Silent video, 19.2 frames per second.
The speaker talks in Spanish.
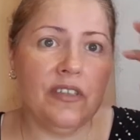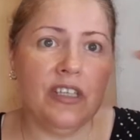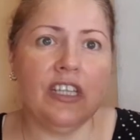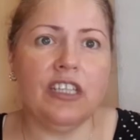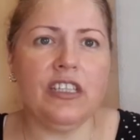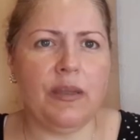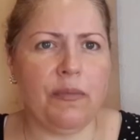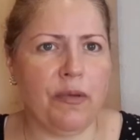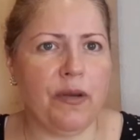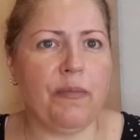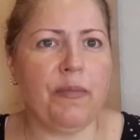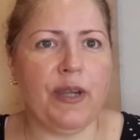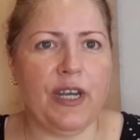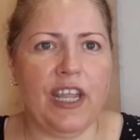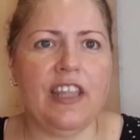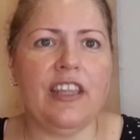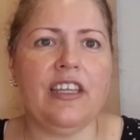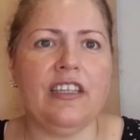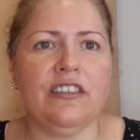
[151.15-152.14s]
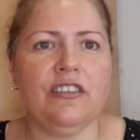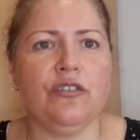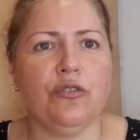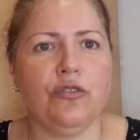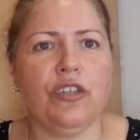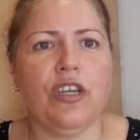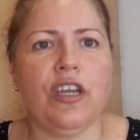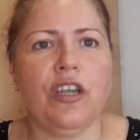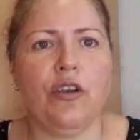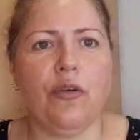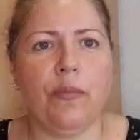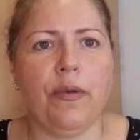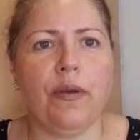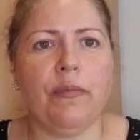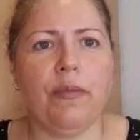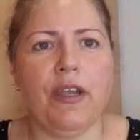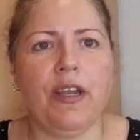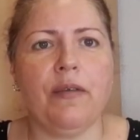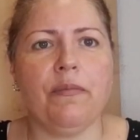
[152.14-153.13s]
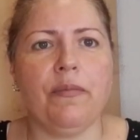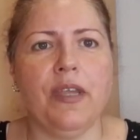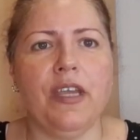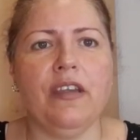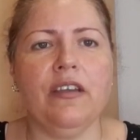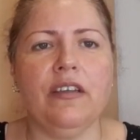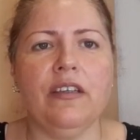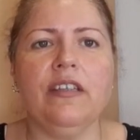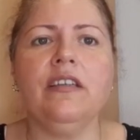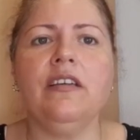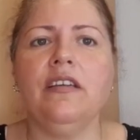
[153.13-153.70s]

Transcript: gente preparada, se nota que los preparan bien.